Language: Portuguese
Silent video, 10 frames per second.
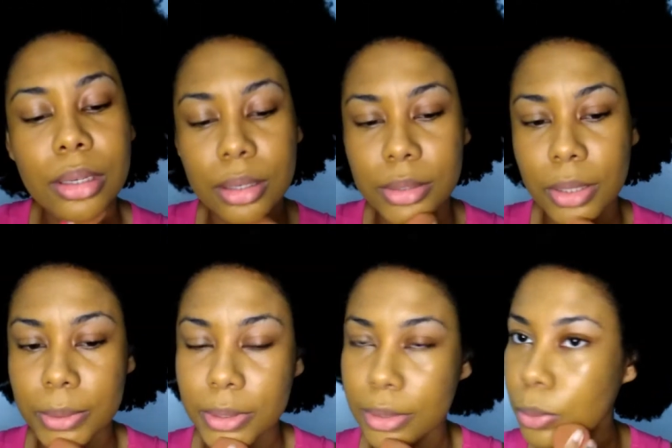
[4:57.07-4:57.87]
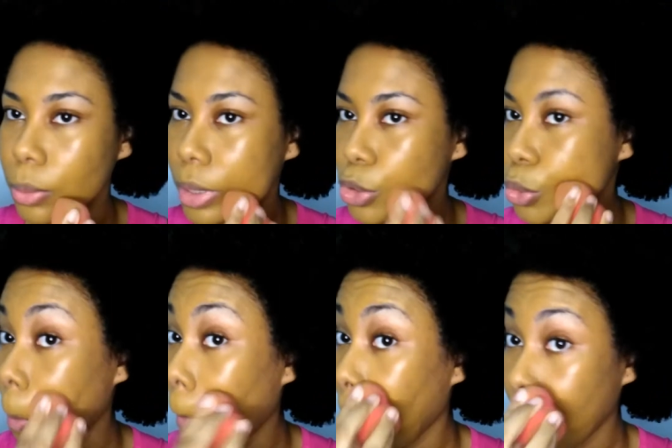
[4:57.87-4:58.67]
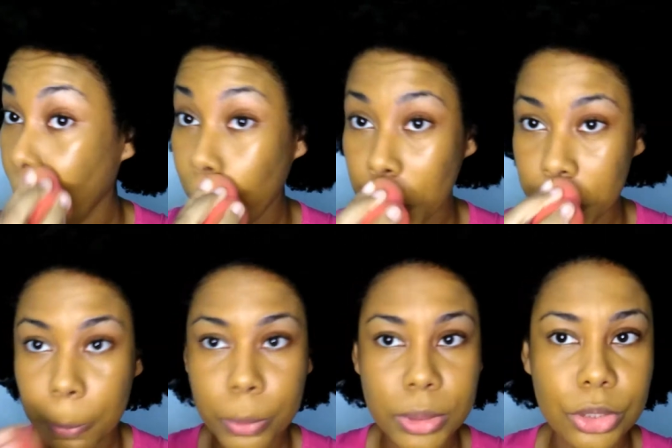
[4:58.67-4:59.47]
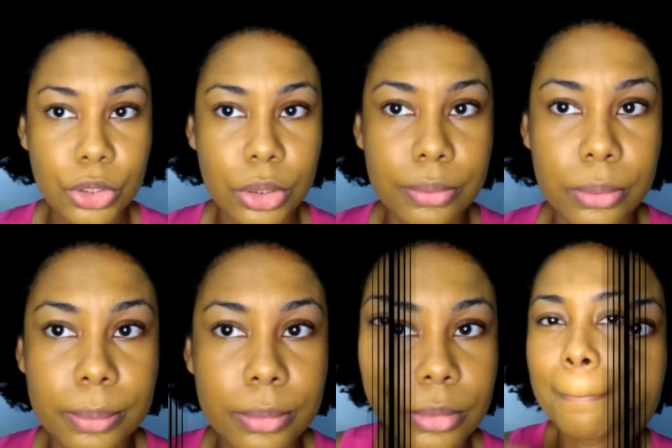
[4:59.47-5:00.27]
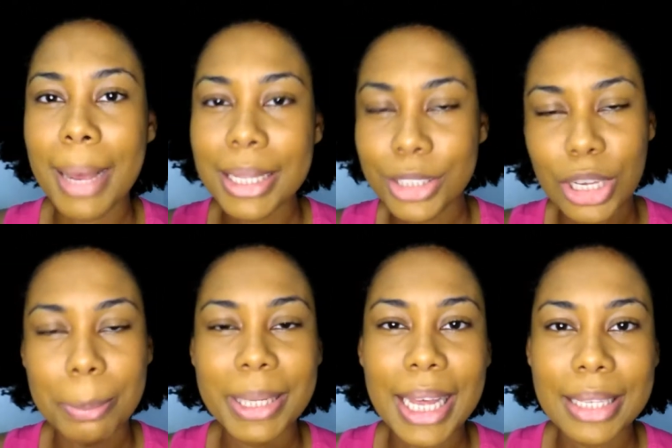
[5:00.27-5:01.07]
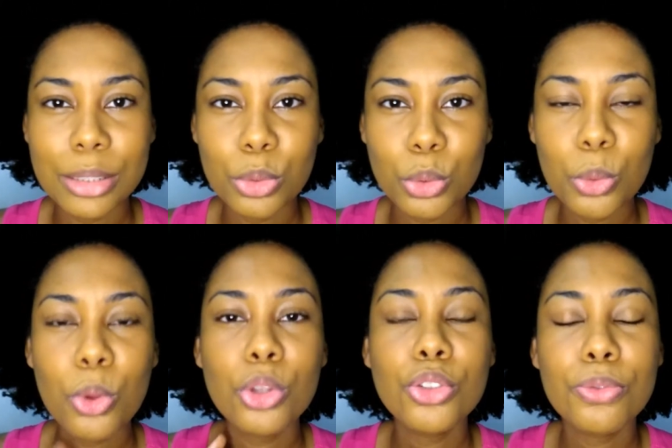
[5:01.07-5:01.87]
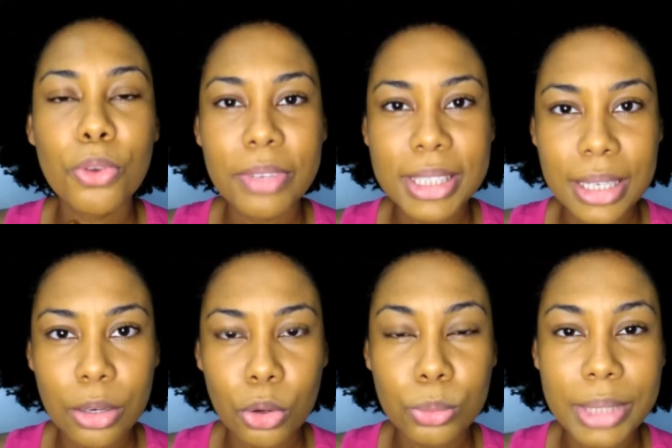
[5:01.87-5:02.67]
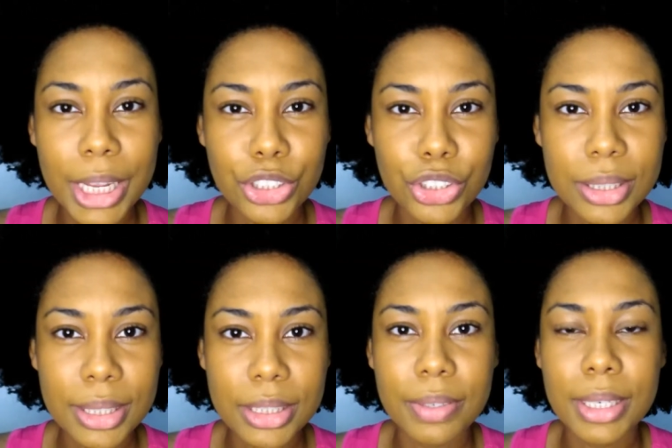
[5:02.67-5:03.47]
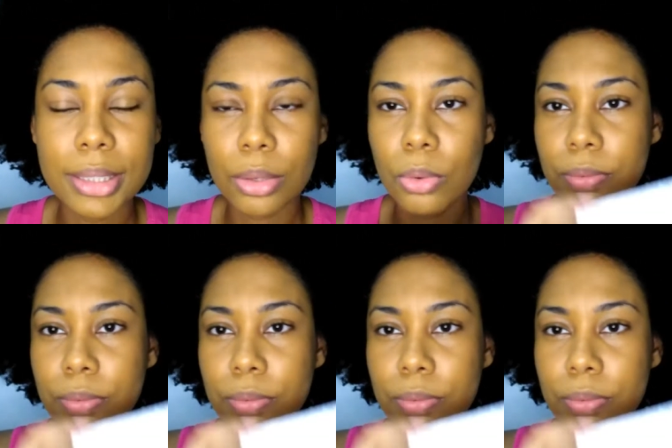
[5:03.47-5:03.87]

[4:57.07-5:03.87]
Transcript: Então isso eu acho muito positivo. Base já aplicada em todo o rosto, vou fazer agora o teste de transferência com